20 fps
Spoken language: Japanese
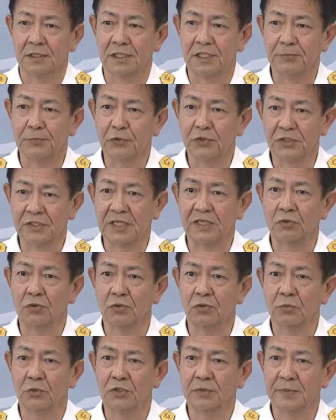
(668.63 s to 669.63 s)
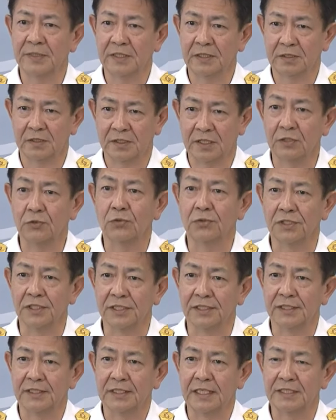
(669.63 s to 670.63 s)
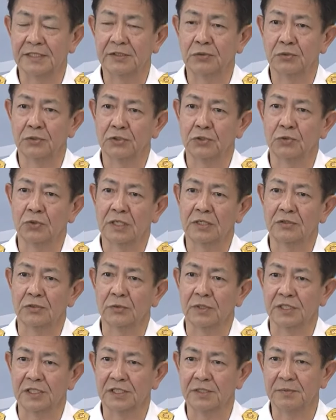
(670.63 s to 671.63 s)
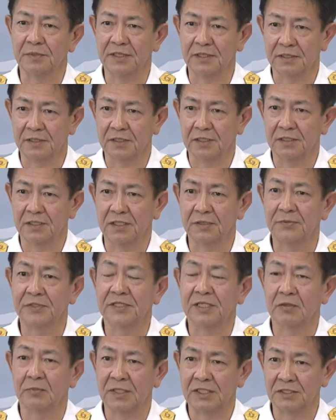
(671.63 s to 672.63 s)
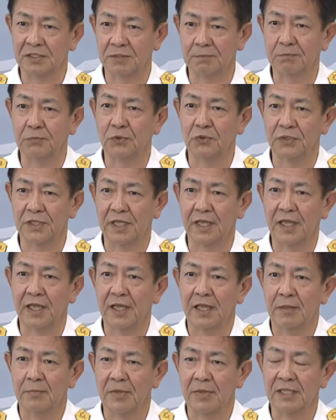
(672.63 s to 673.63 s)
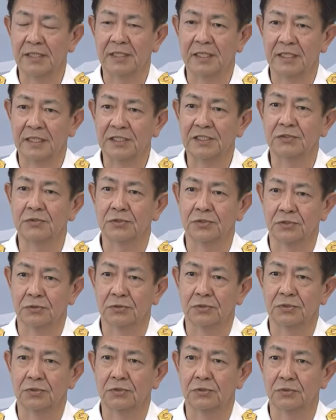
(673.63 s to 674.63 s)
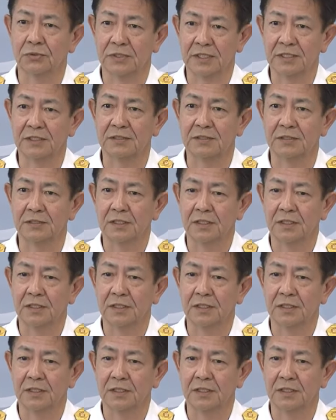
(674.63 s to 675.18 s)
一方で、先ほど申し上げた通り、安全保障環境は厳しさを増す一方で、待ったなしの状況です。